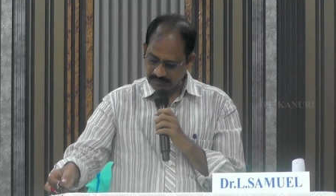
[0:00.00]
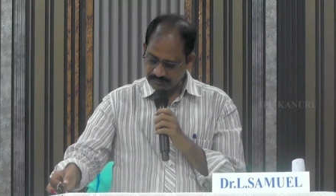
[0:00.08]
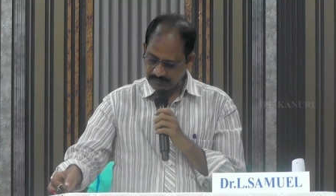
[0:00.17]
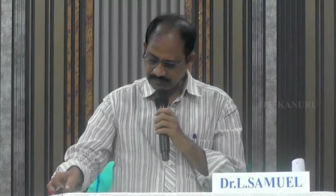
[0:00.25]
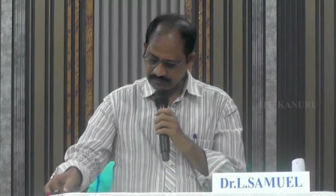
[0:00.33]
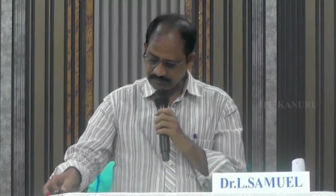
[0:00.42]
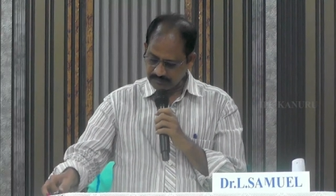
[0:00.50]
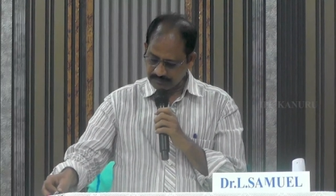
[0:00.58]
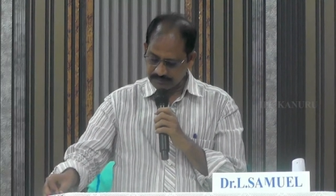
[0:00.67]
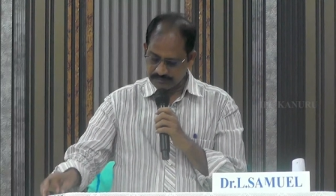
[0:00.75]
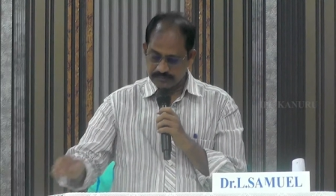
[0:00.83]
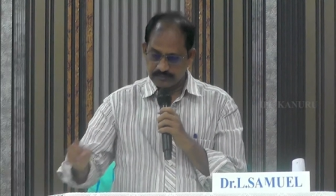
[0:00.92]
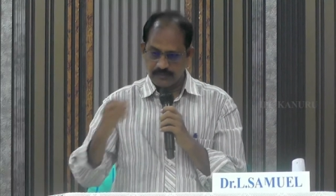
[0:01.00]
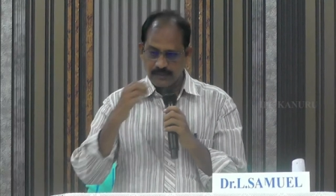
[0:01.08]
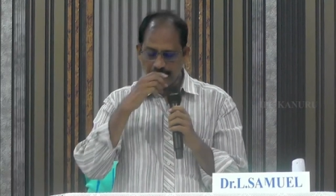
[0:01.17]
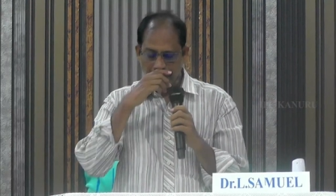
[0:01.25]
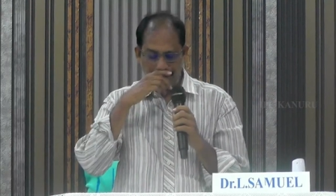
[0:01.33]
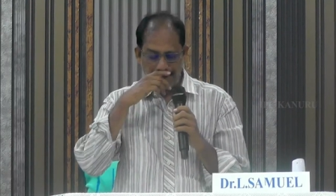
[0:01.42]
నా ఊపిరి నా
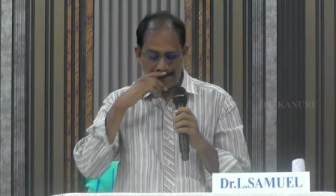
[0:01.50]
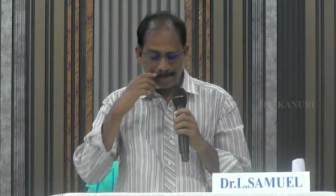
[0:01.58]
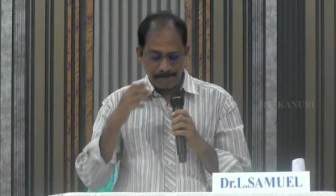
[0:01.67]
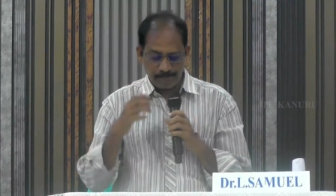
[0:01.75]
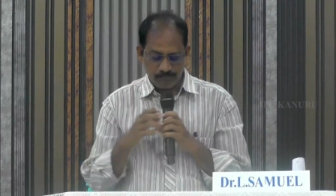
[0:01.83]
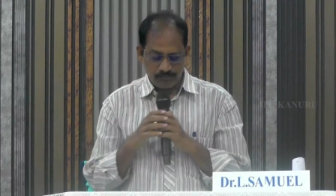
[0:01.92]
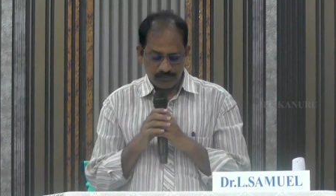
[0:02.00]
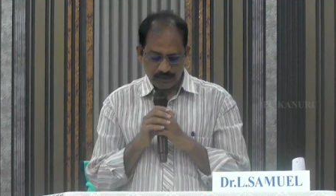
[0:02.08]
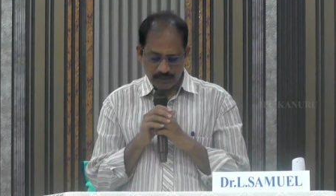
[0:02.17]
భార్యకు అసహ్యము